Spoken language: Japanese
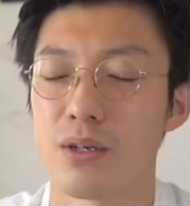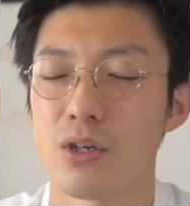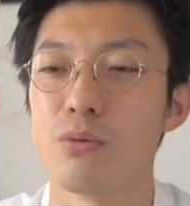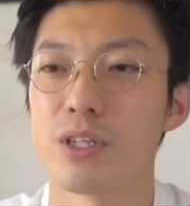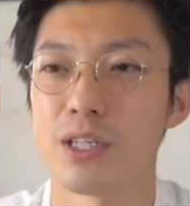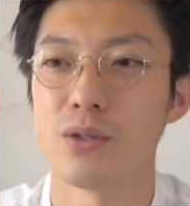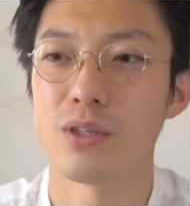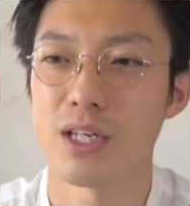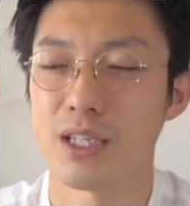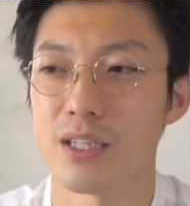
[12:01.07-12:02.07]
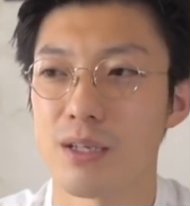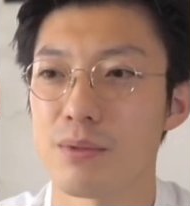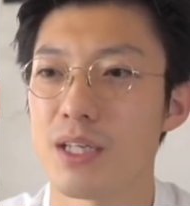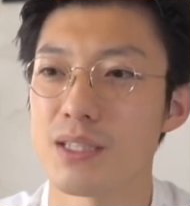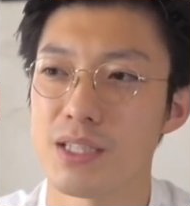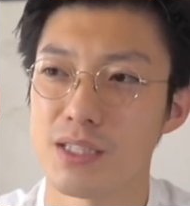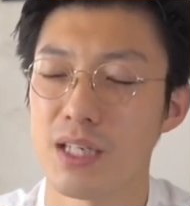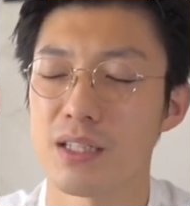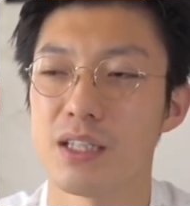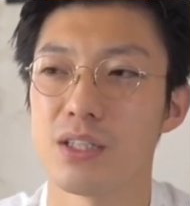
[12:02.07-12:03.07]

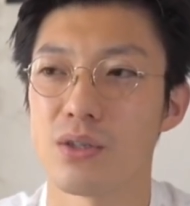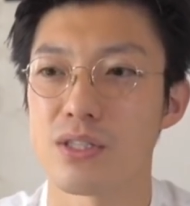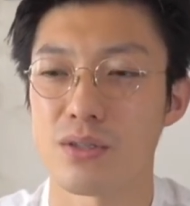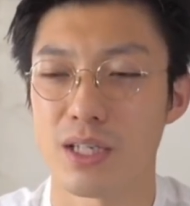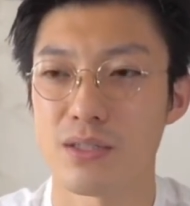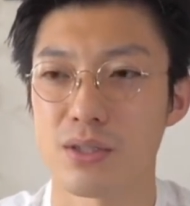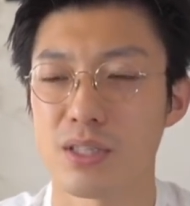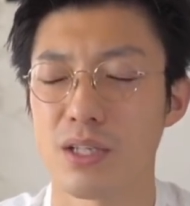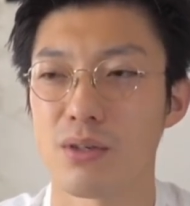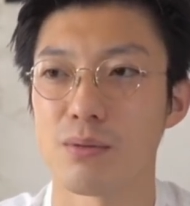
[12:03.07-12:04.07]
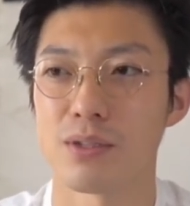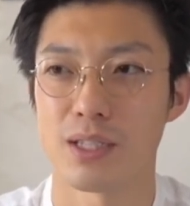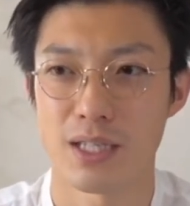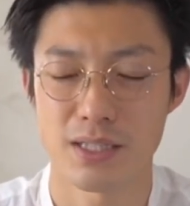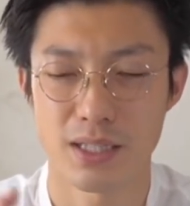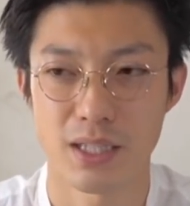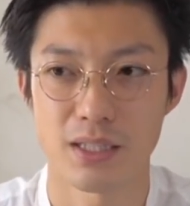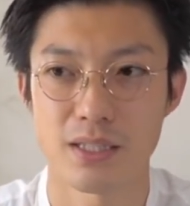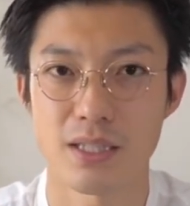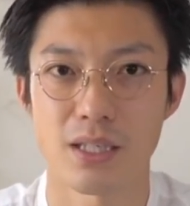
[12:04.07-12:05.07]
コモリオーラリーキャプテンサンシャインニードルズとかそういったのは僕が好きな
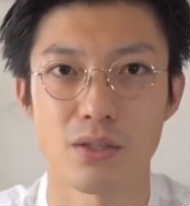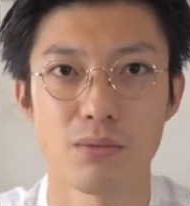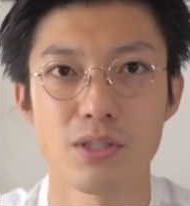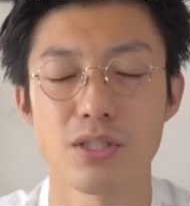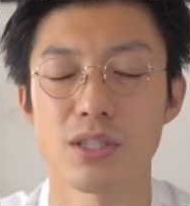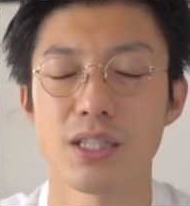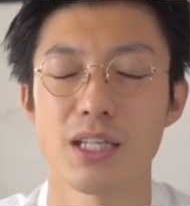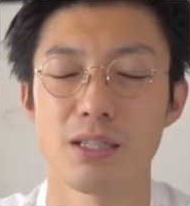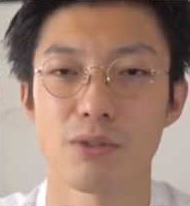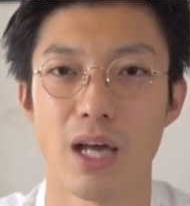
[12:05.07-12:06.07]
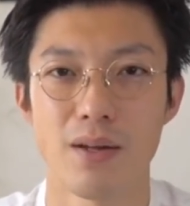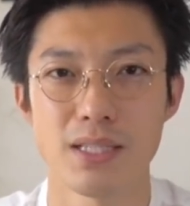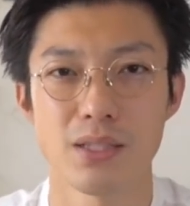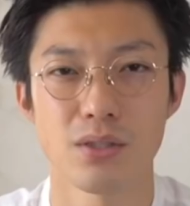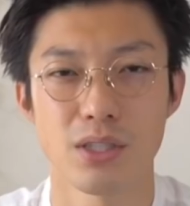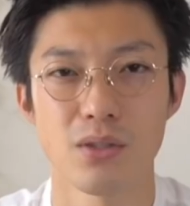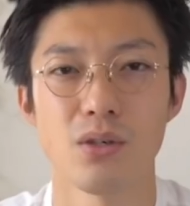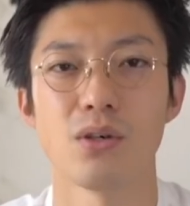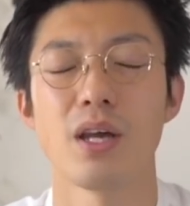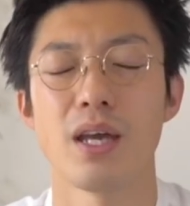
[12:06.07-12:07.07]
んですけれどもそういったアイテムと合わせる時
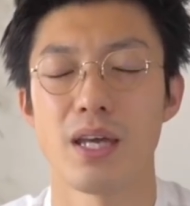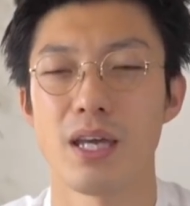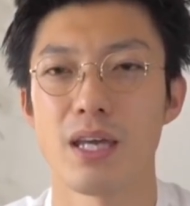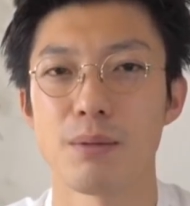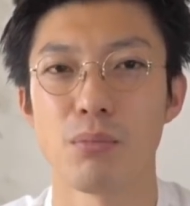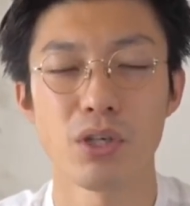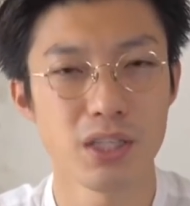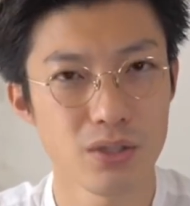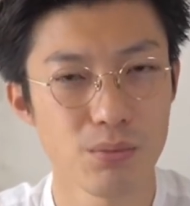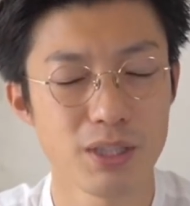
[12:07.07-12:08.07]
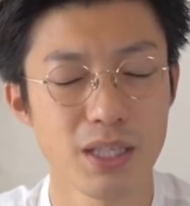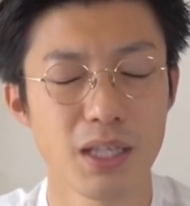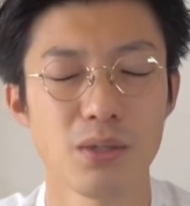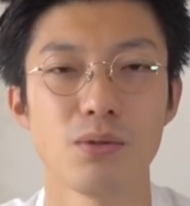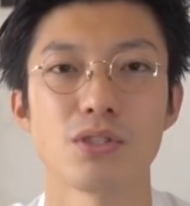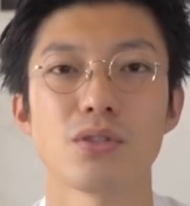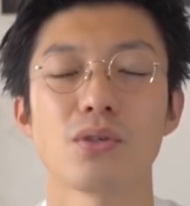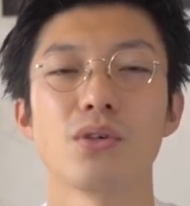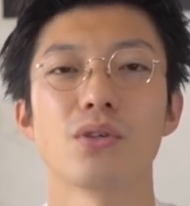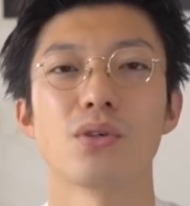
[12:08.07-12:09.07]
のえー、ポイントみたいなのをちょっ
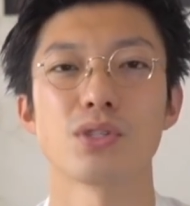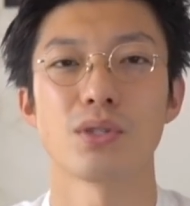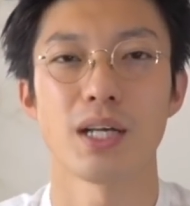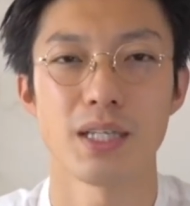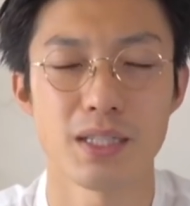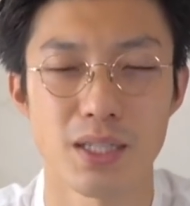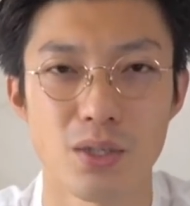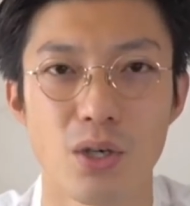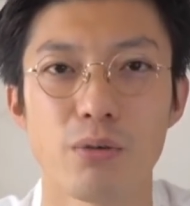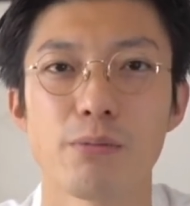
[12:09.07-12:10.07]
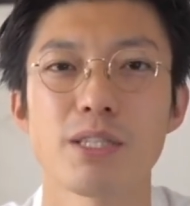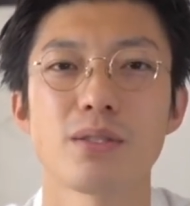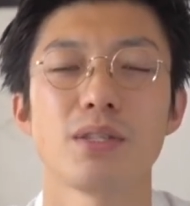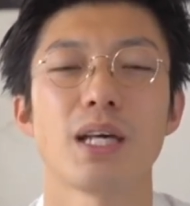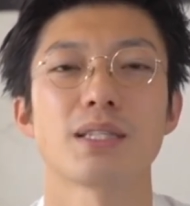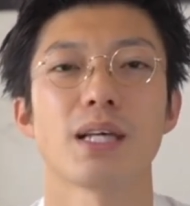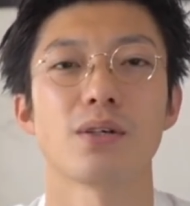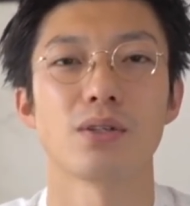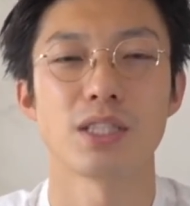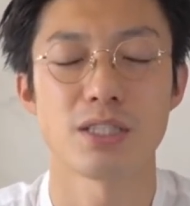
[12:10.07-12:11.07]
と今度ご紹介できたらと思いますので
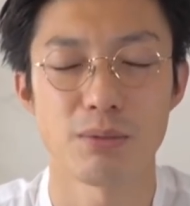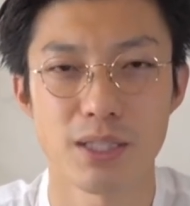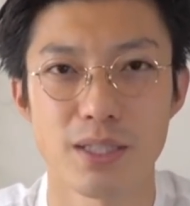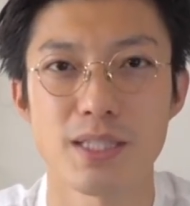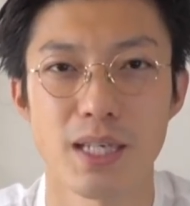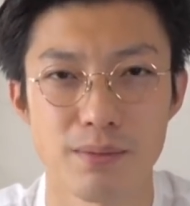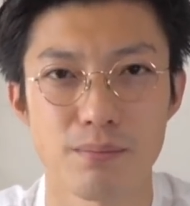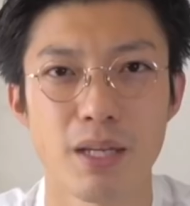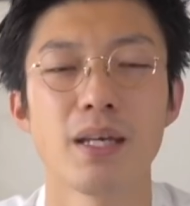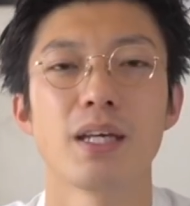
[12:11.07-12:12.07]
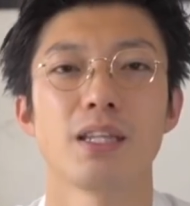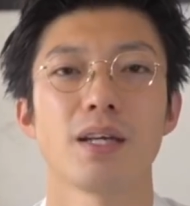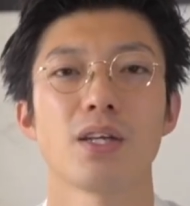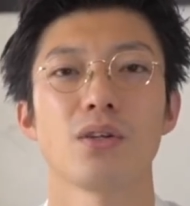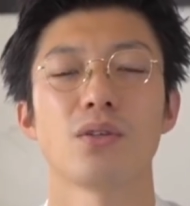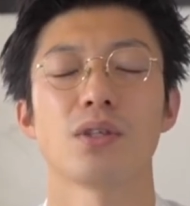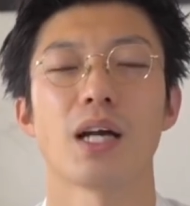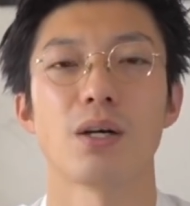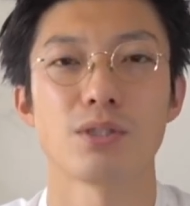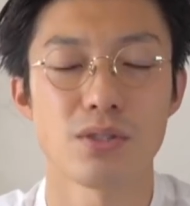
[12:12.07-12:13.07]
参考にしてみてください。では今日の動
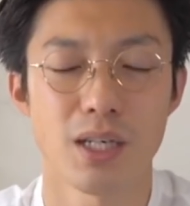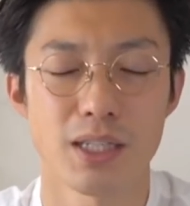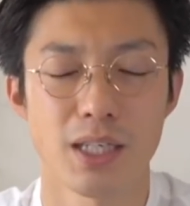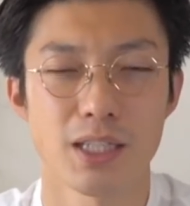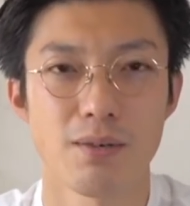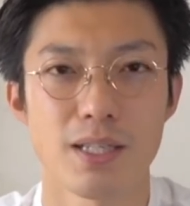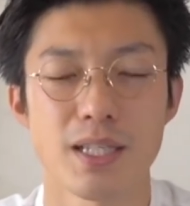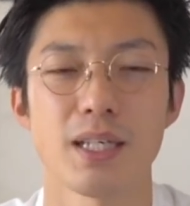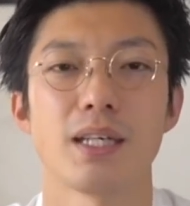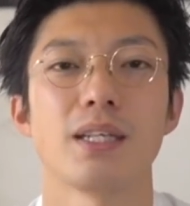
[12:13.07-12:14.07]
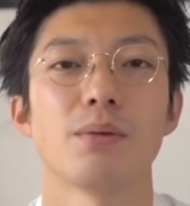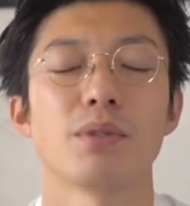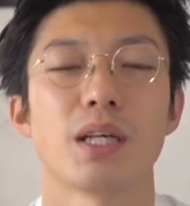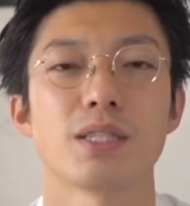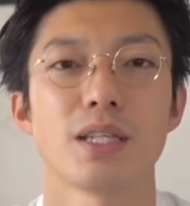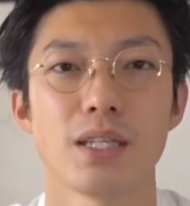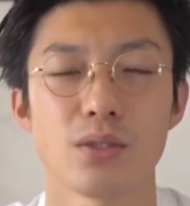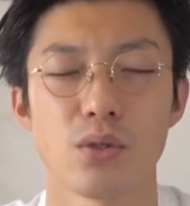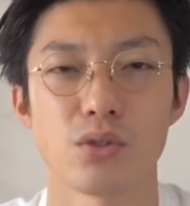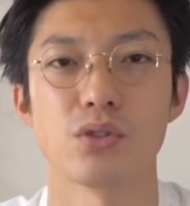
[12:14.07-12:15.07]
画が面白かった方はぜひいいねボタン、
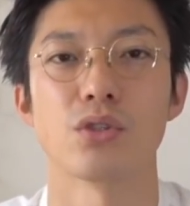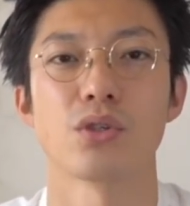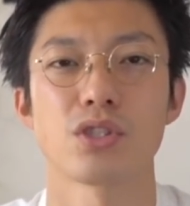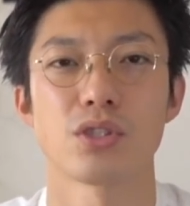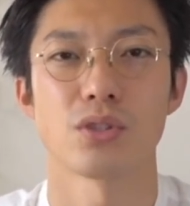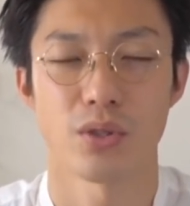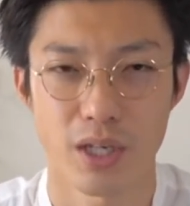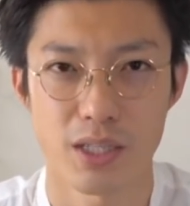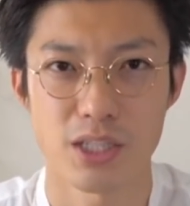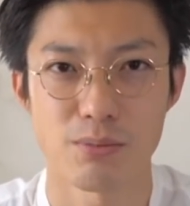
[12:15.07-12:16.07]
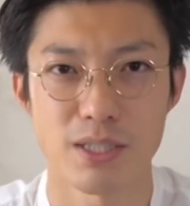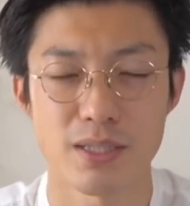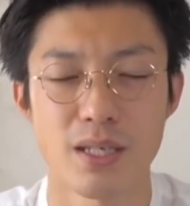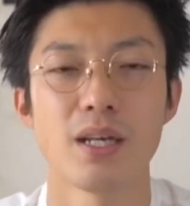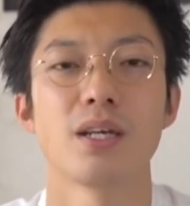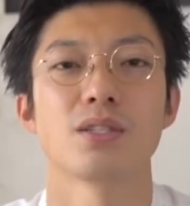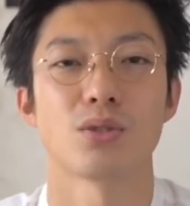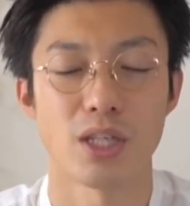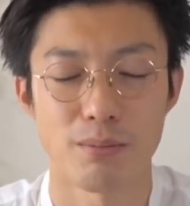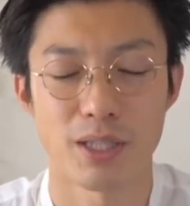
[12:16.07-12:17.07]
チャンネル登録よろしくお願いいたします。
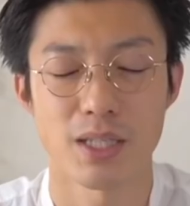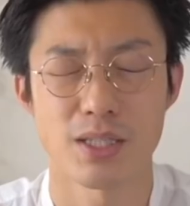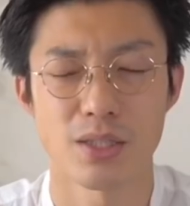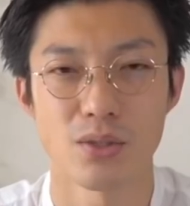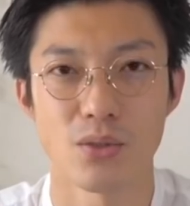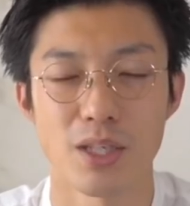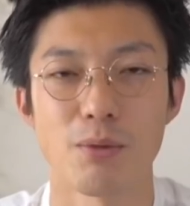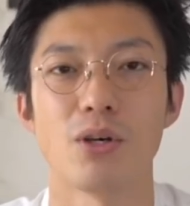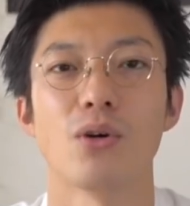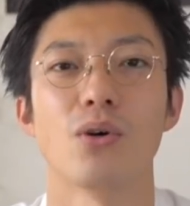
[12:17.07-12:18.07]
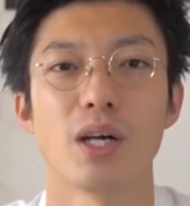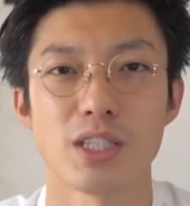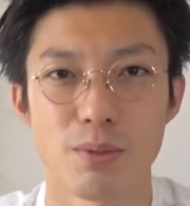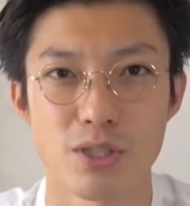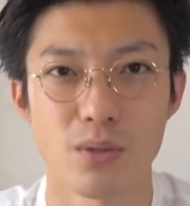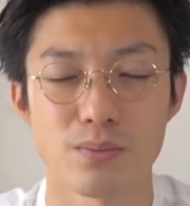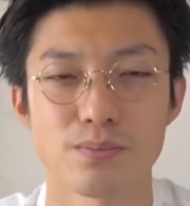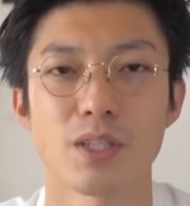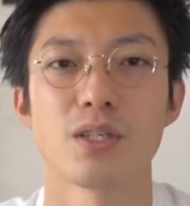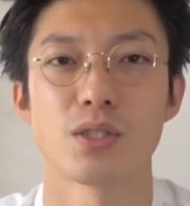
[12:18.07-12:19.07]
それではまた次の動画でもお会いしましょう。
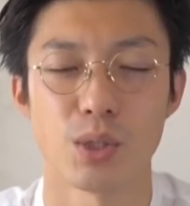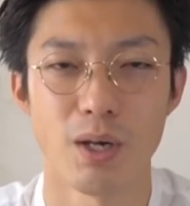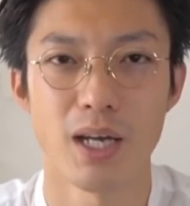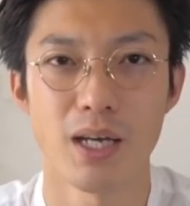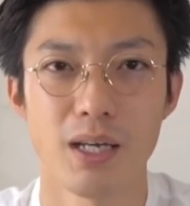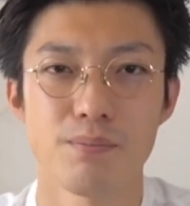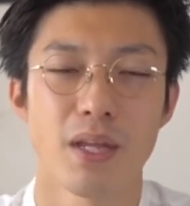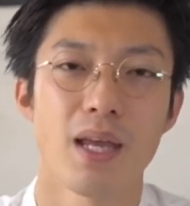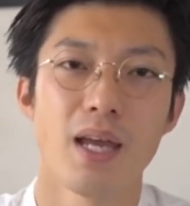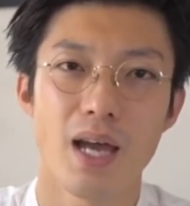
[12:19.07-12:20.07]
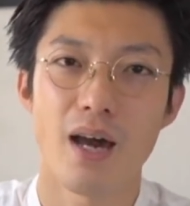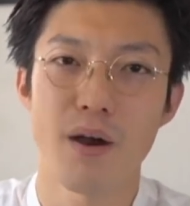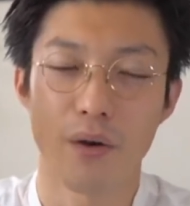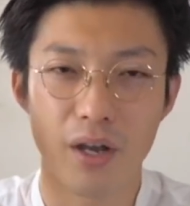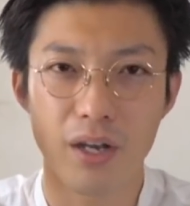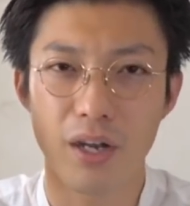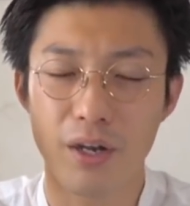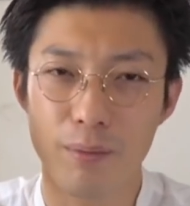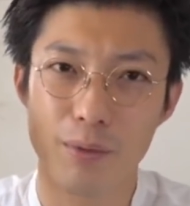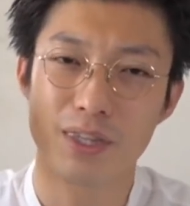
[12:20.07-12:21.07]
それでは、
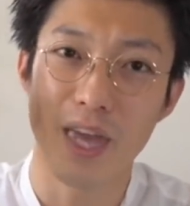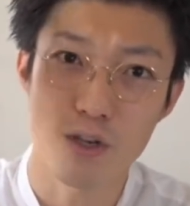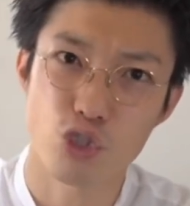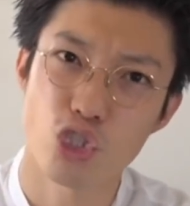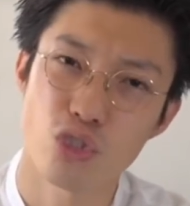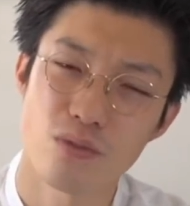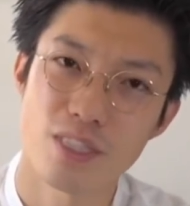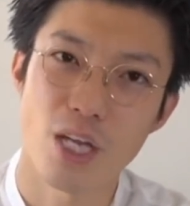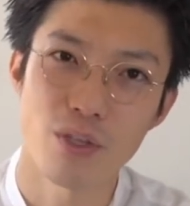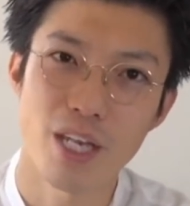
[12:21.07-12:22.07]
アルリベデルチさような